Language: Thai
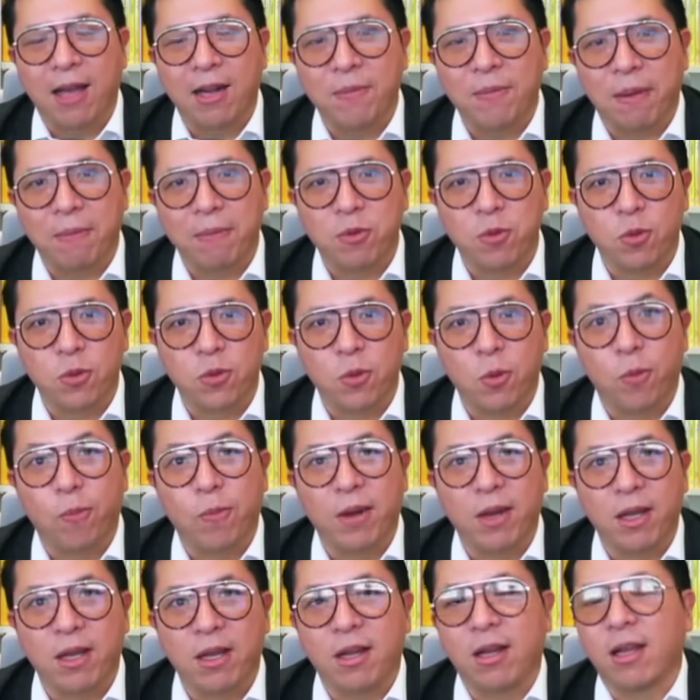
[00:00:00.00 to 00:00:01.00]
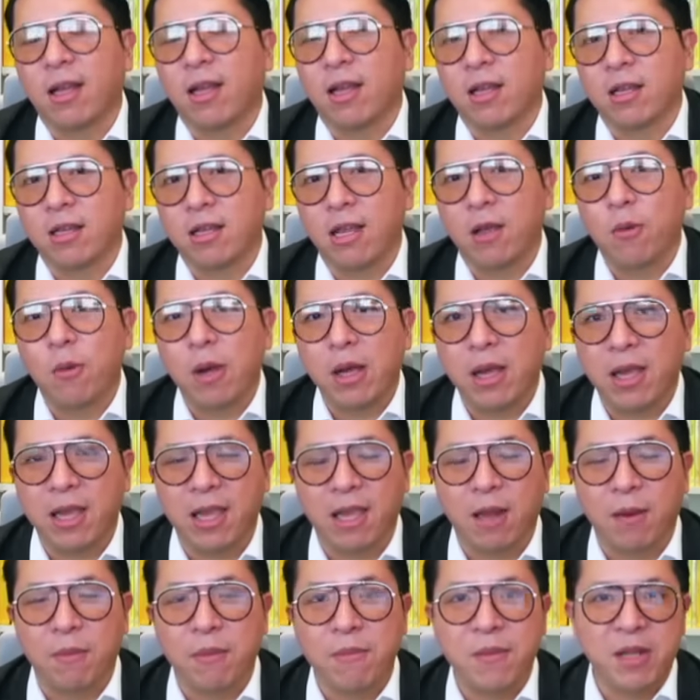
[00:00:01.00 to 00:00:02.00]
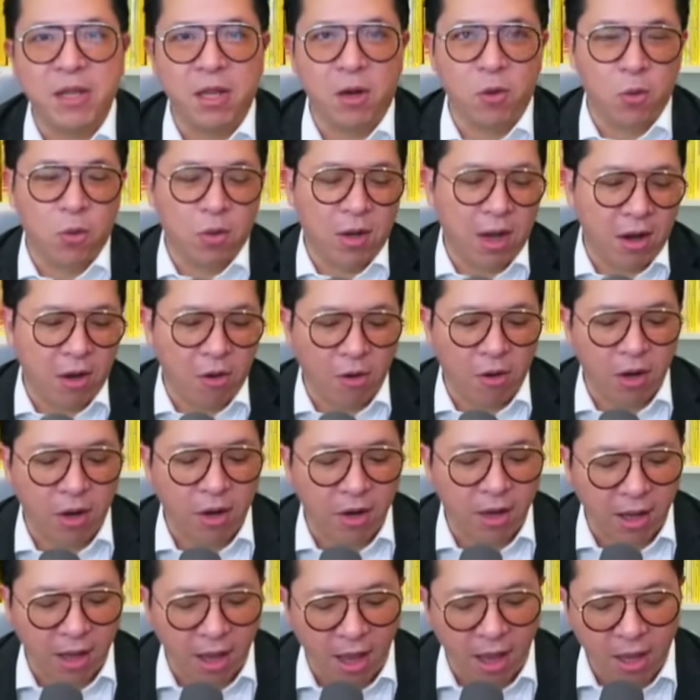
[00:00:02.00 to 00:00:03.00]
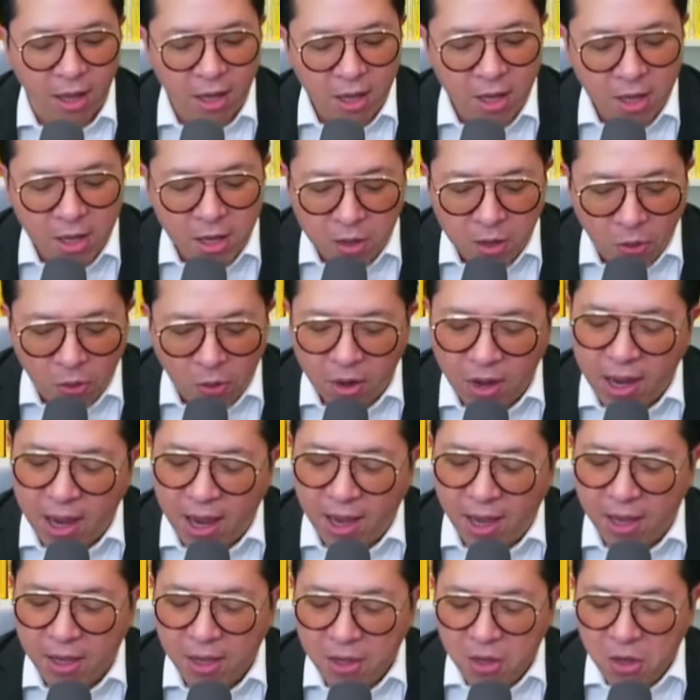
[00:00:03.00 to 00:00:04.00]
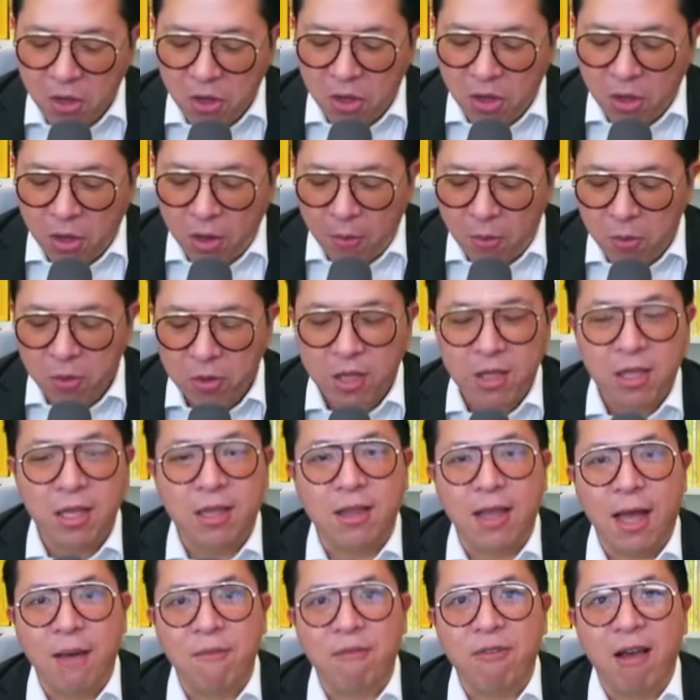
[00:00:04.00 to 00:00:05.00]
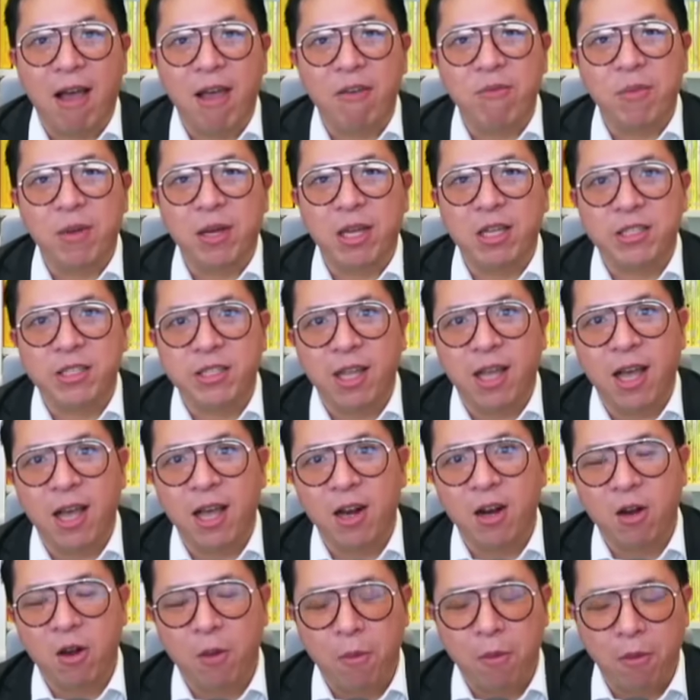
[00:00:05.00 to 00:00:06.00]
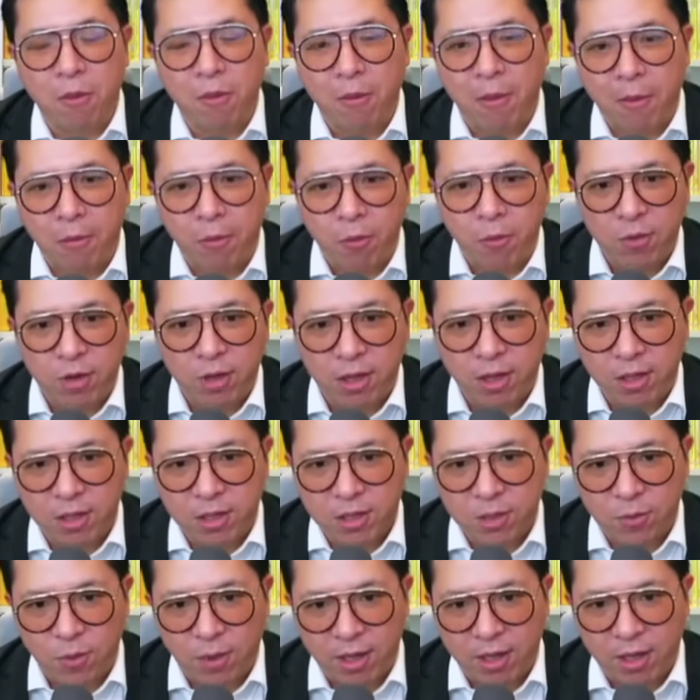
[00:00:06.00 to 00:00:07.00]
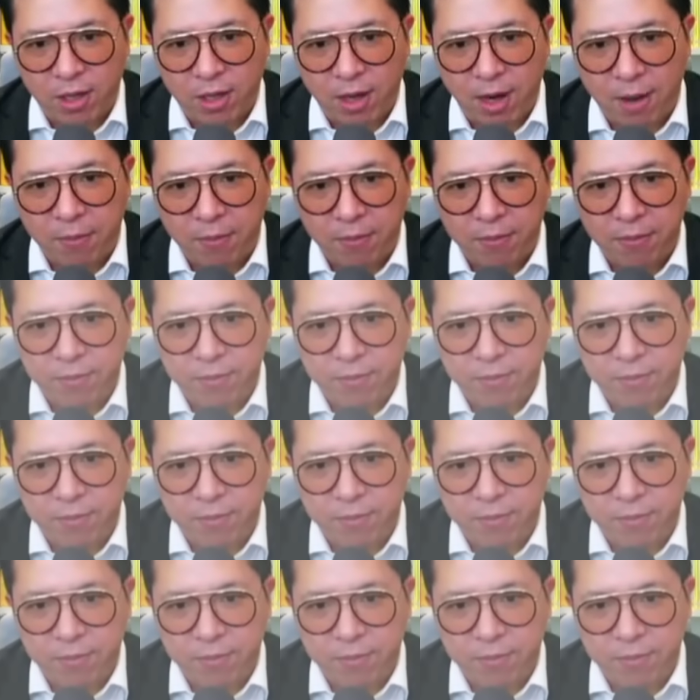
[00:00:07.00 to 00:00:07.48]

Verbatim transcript: กันแบบจุกๆไปเลยนะฮะเรียกว่าเขียนไม่มีทะลุแน่นอนนะฮะโอเคขอบคุณที่ติดตามไฟว์ minutes นะฮะแล้วเราพบกันใหม่พรุ่งนี้สวัสดีครับ